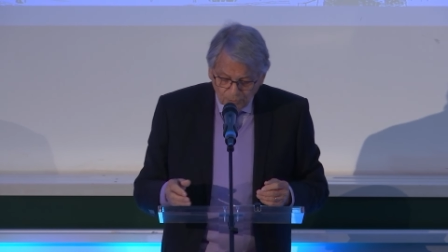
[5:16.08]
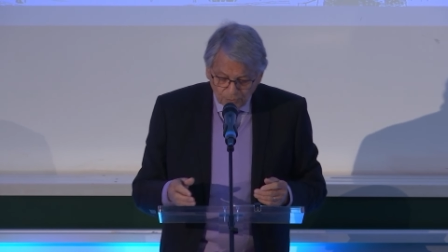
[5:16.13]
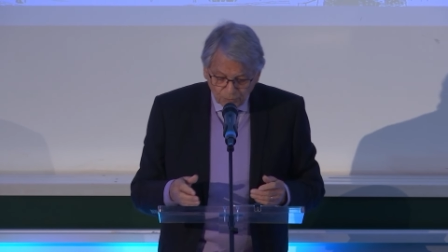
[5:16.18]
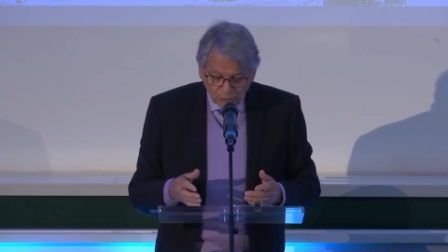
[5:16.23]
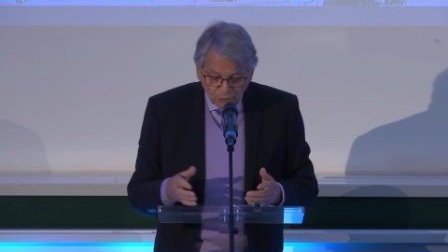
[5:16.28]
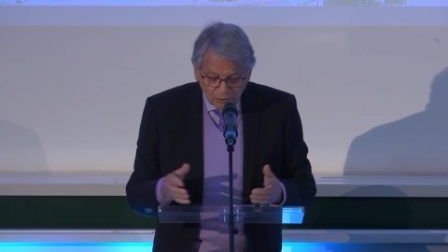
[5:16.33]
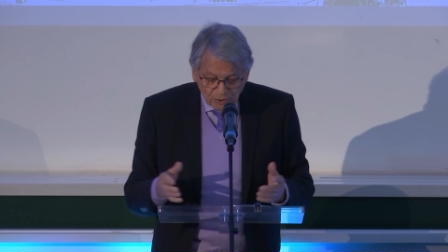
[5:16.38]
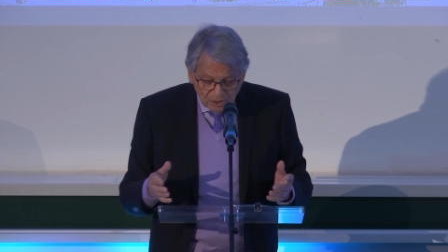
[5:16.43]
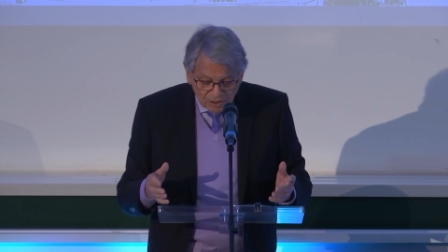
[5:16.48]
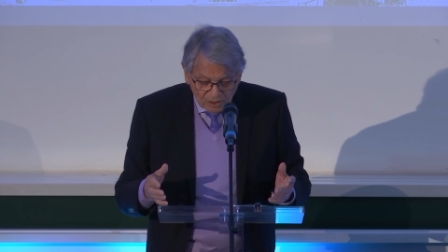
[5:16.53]

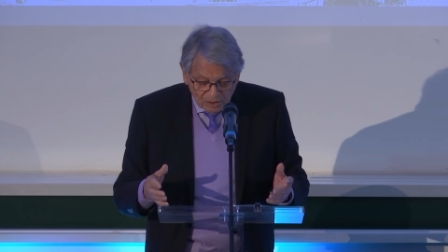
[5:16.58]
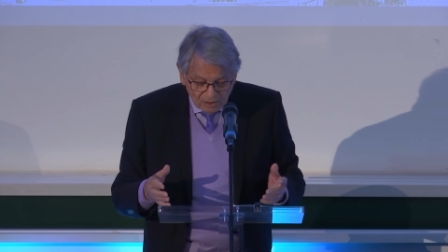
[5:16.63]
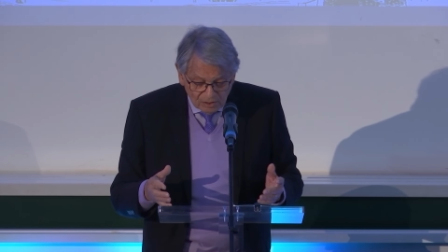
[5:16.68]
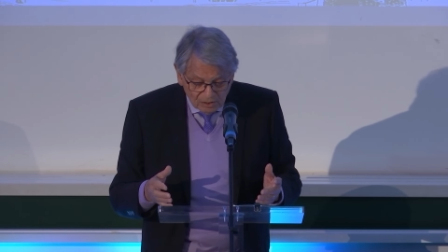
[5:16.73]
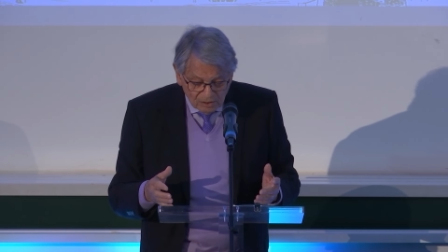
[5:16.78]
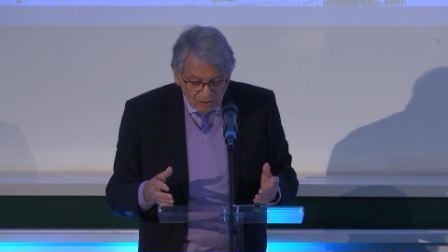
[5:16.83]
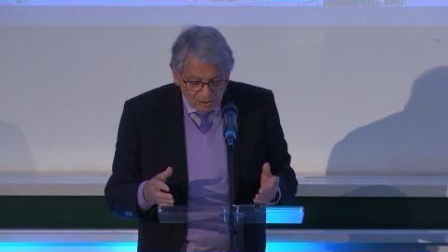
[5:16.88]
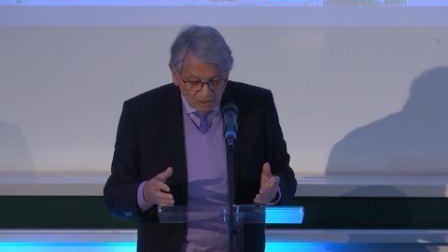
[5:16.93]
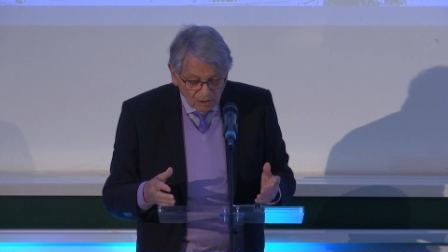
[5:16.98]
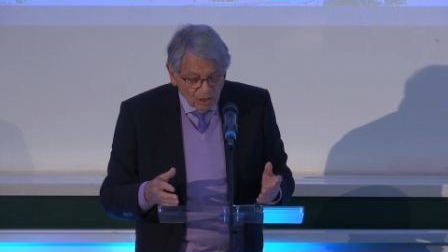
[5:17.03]
puis
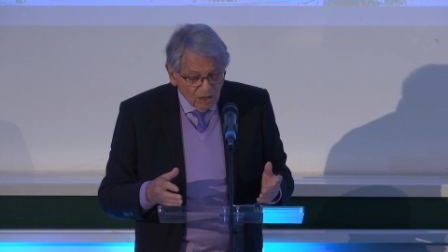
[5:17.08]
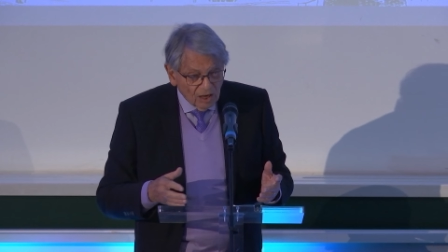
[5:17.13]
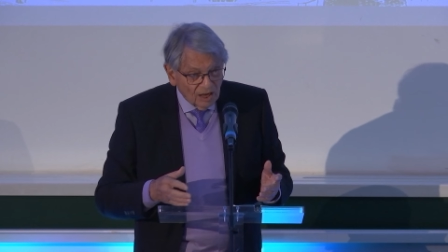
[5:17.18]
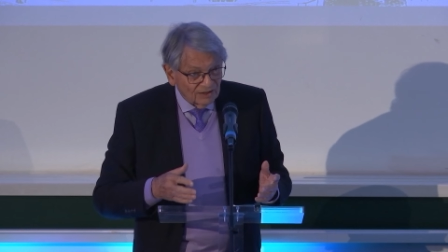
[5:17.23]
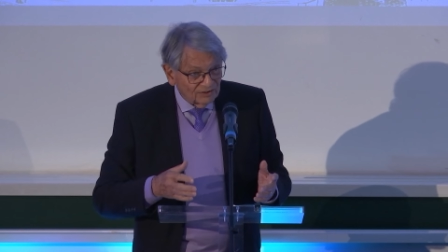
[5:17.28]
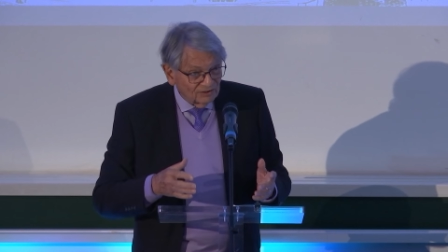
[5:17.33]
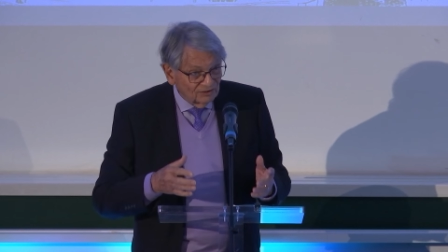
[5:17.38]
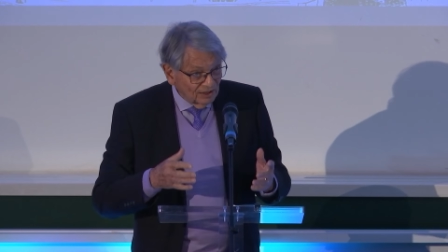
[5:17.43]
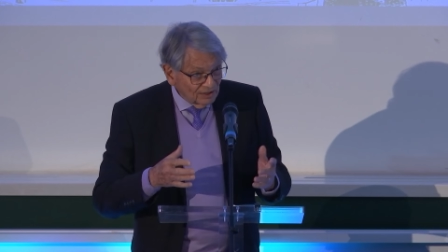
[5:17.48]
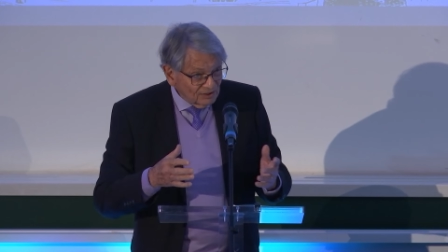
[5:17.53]

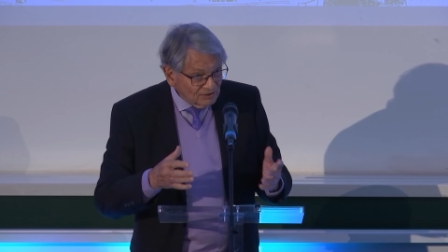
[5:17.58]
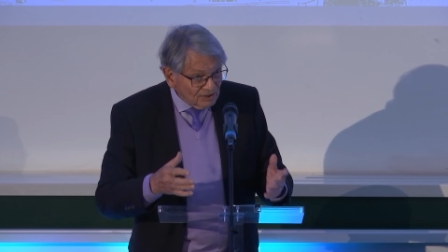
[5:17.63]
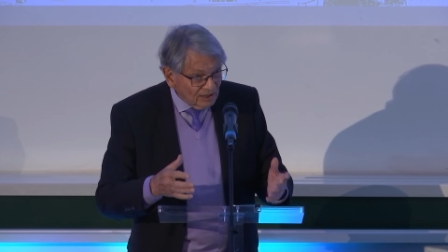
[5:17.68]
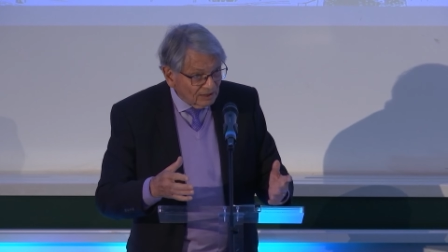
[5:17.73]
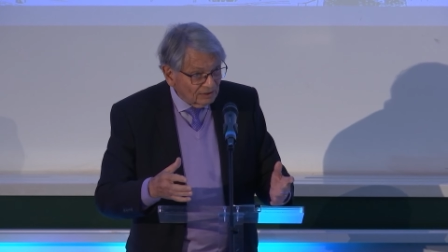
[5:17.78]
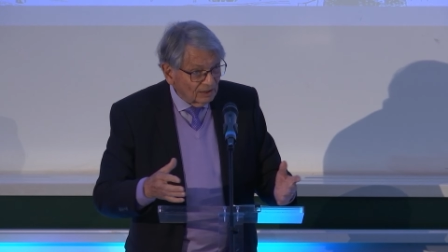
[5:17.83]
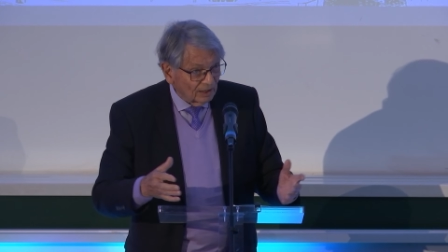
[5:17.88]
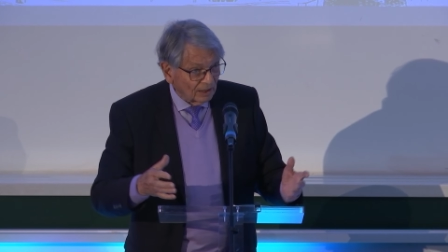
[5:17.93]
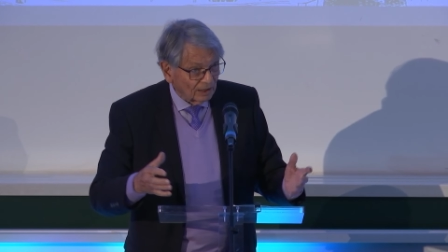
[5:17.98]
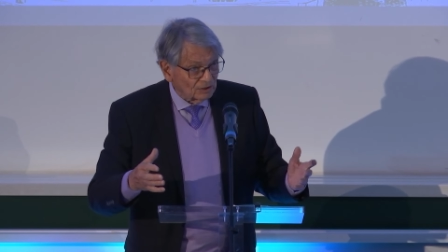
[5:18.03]
un
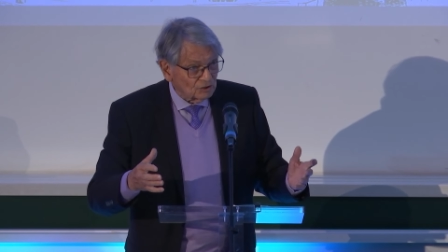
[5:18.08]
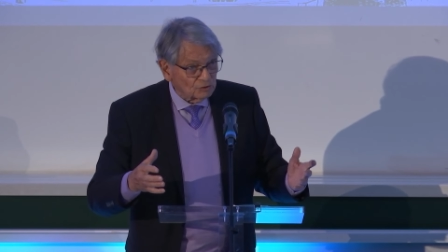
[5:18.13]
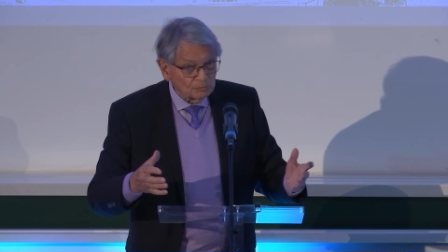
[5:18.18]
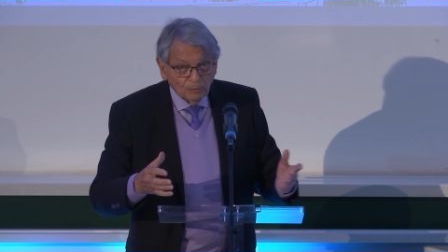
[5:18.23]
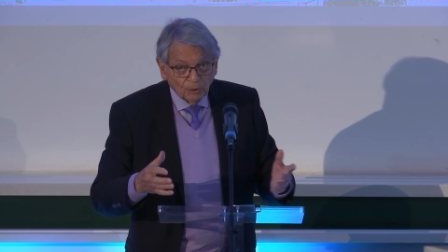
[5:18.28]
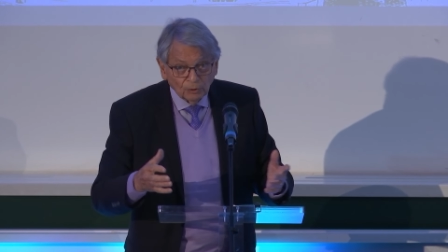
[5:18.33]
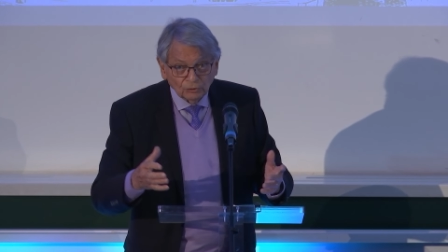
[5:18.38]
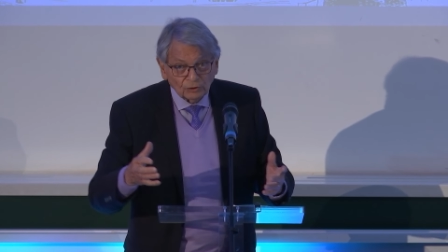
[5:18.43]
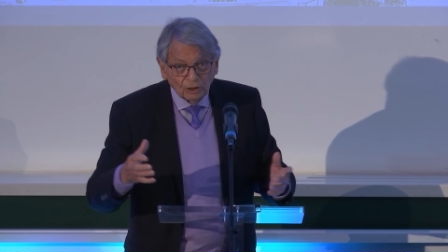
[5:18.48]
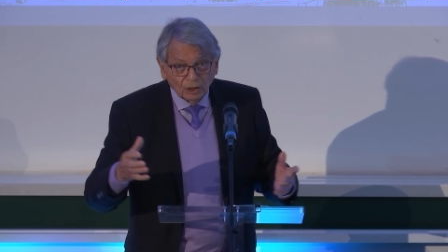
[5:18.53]

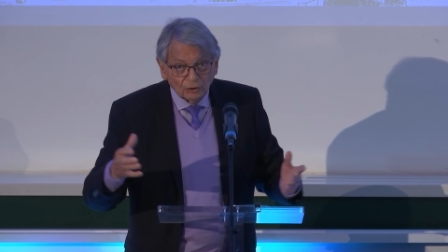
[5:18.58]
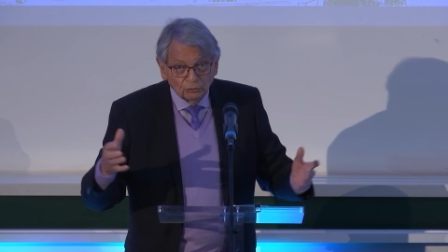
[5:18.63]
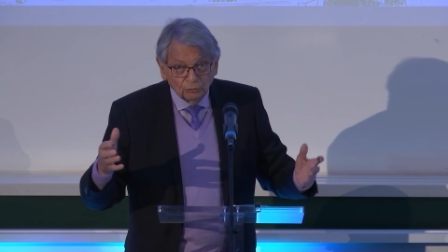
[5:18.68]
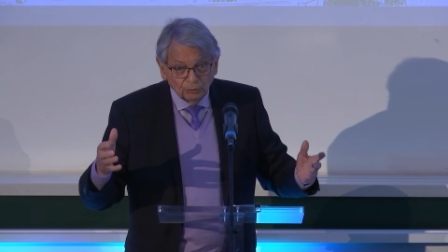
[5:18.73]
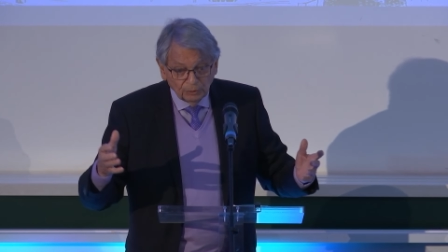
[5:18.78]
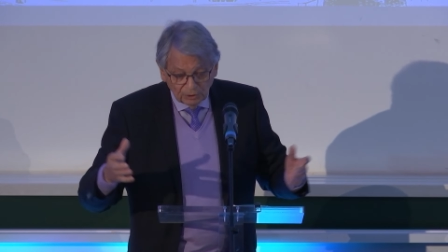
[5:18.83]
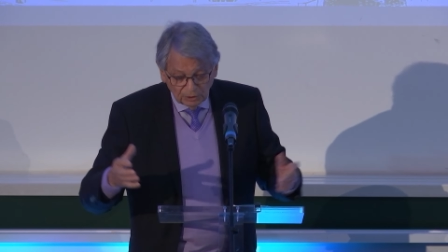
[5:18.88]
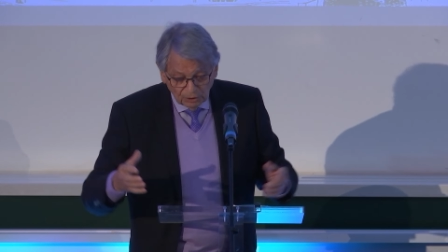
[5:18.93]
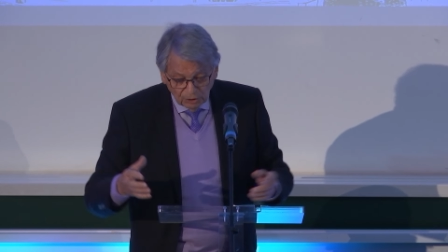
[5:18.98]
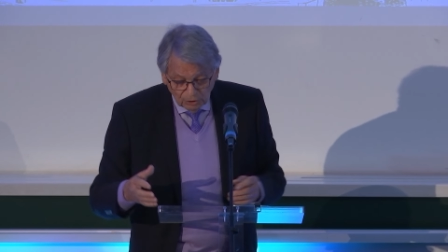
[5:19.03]
désintéressement
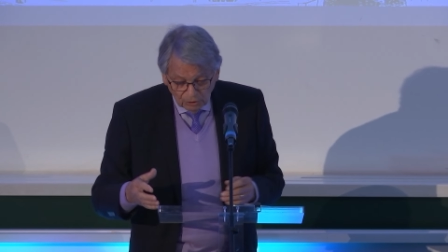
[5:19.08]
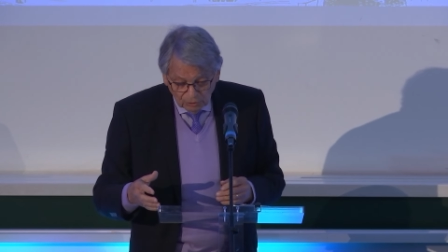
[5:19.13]
traduit